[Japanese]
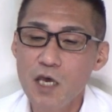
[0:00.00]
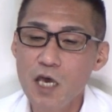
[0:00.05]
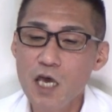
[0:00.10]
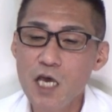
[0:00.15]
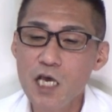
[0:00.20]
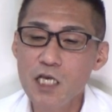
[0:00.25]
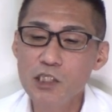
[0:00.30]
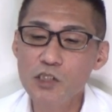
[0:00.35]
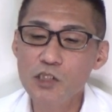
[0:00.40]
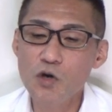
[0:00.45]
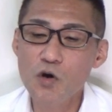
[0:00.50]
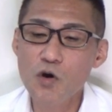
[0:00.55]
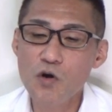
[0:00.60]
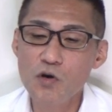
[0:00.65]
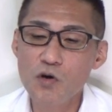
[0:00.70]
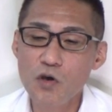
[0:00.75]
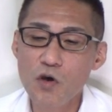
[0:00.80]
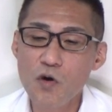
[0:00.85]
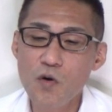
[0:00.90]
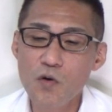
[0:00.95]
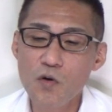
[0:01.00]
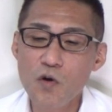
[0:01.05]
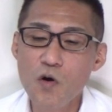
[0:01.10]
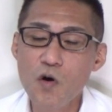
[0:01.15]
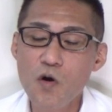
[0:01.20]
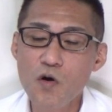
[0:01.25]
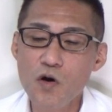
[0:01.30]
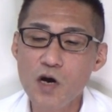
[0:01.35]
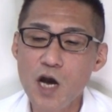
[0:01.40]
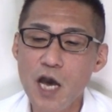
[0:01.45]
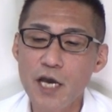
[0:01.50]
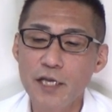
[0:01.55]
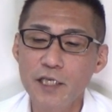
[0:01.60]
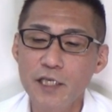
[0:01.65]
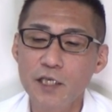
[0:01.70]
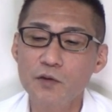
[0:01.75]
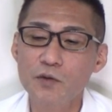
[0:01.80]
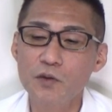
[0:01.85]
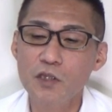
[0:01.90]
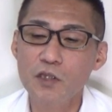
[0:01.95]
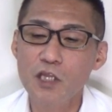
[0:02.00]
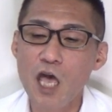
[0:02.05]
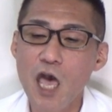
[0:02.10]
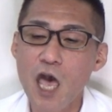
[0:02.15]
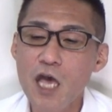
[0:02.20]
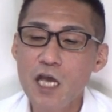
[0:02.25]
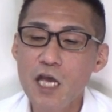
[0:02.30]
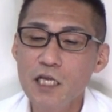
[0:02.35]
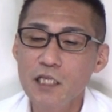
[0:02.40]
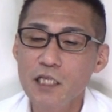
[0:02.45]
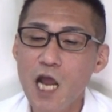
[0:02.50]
映像公開によって